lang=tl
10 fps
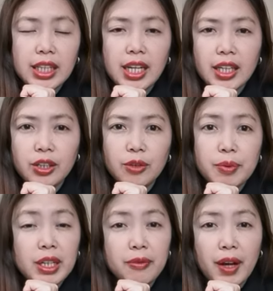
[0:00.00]
nilike
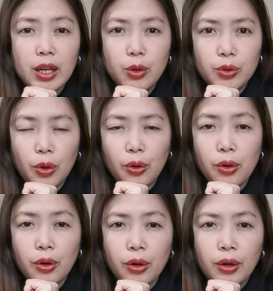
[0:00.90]
ko, pinafollow ko,
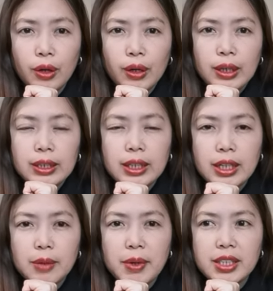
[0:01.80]

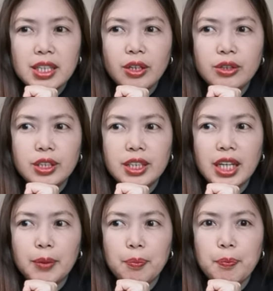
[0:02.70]
nakabasa ko din
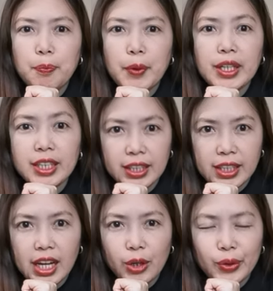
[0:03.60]
na pwede
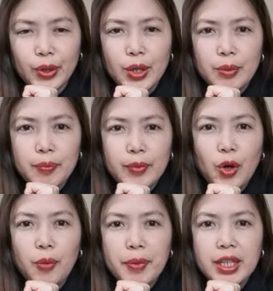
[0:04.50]
na daw.
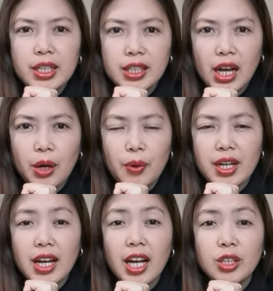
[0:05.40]
Open na daw
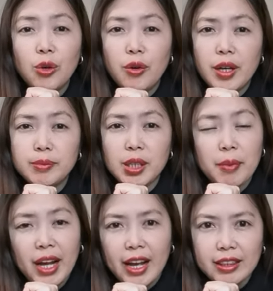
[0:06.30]
ang IOM sa
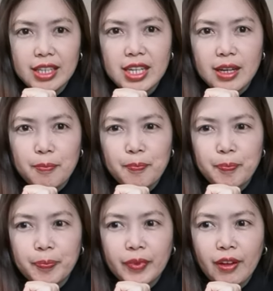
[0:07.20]
Makati.
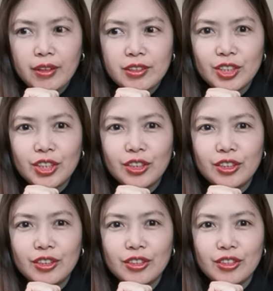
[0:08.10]

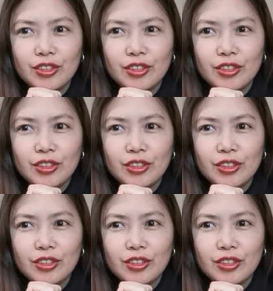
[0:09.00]
So,